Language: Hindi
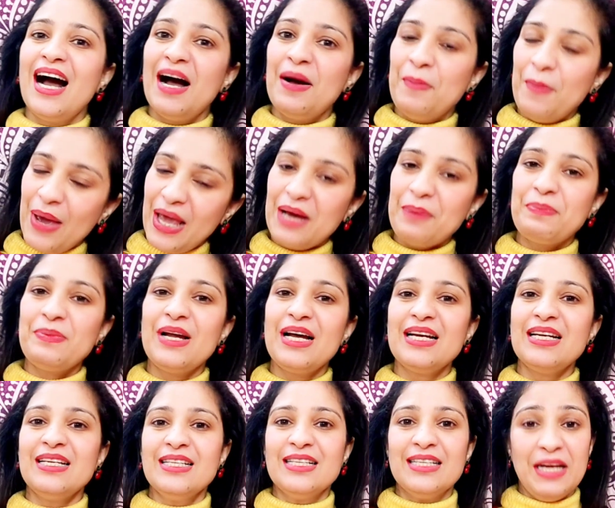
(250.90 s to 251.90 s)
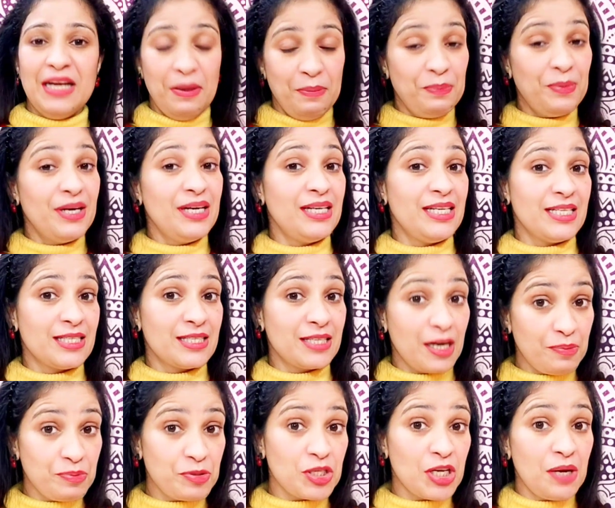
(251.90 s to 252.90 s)
मैं अपना नंबर
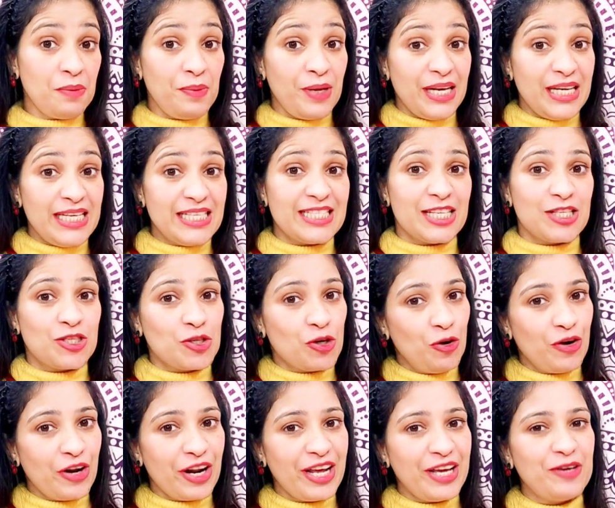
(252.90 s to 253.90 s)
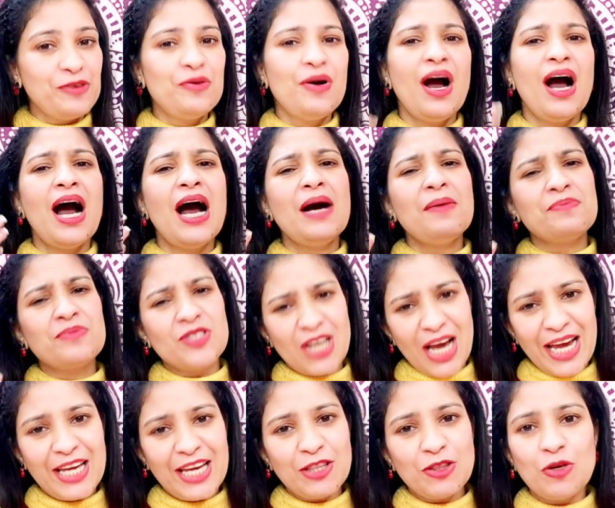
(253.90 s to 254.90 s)
डिस्क्रिप्शन में नीचे छोड़ रही हूँ आप
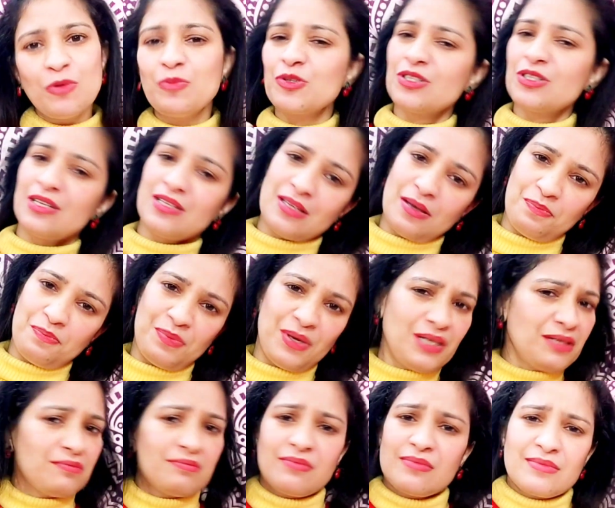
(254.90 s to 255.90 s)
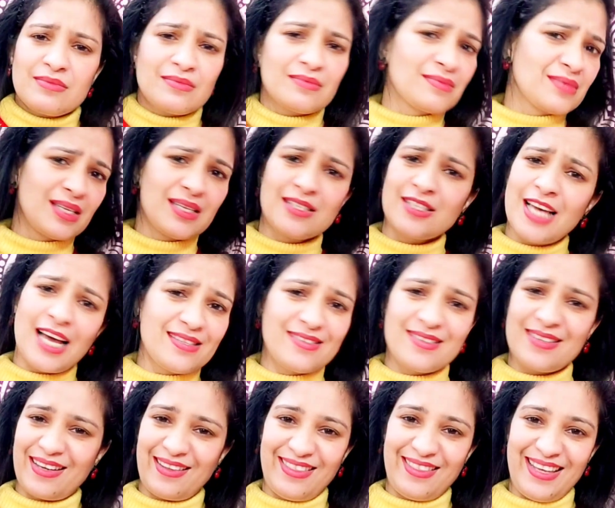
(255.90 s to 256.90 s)
चाहें तो मुझसे संपर्क साध
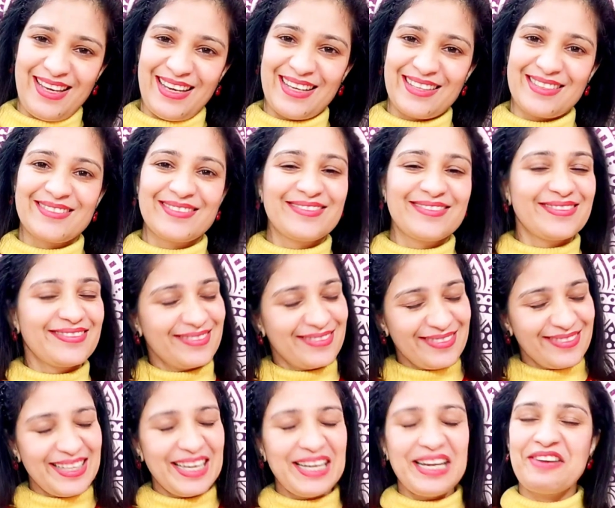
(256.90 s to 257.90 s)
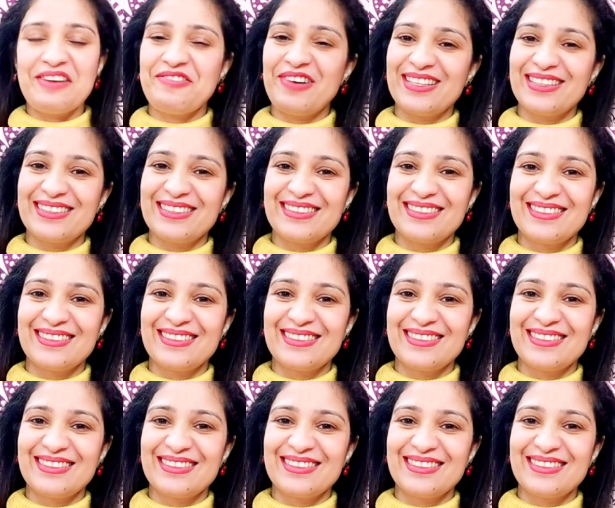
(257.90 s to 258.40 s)
सकते हैं धन्यवाद